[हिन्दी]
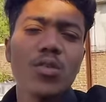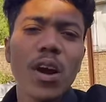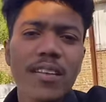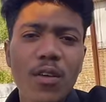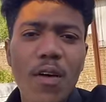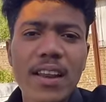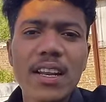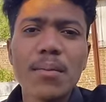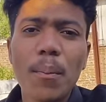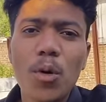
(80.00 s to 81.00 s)
सो गए सर
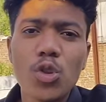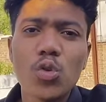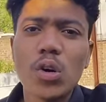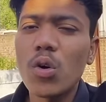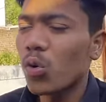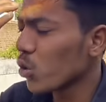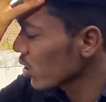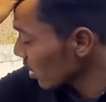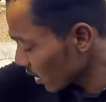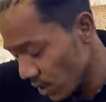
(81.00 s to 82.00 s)
फाइनली मैं पहुँच चुका हूँ
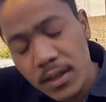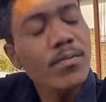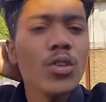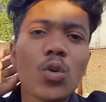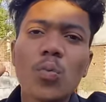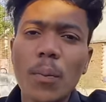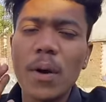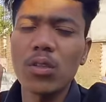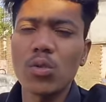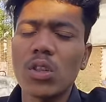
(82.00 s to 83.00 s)
खुशी के रूम के
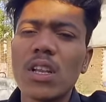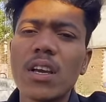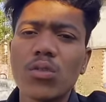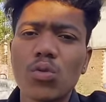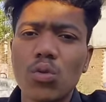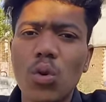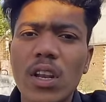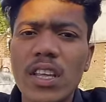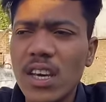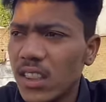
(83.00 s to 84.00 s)
पास तो चलिए उसको
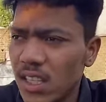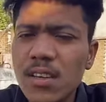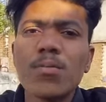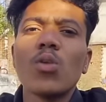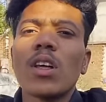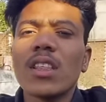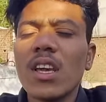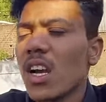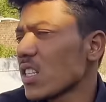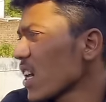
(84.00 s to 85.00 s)
ले जाते हैं बुलाते
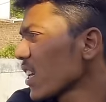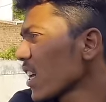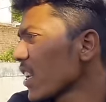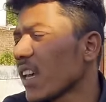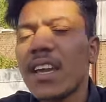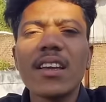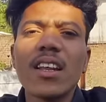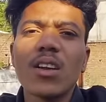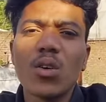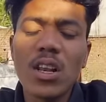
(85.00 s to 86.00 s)
हैं आ जाएगी या नहीं आएगी
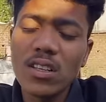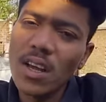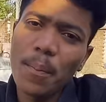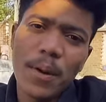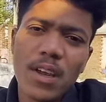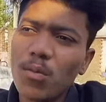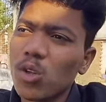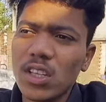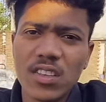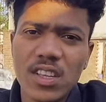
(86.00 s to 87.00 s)
लेकिन कल ना प्रेंक
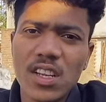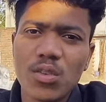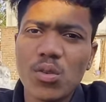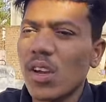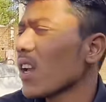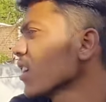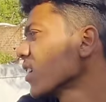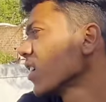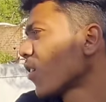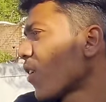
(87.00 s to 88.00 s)
बहुत ज़्यादा सीरियस हो गया
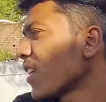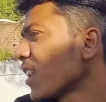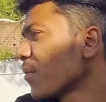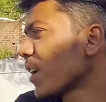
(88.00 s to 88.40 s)
है फाइनली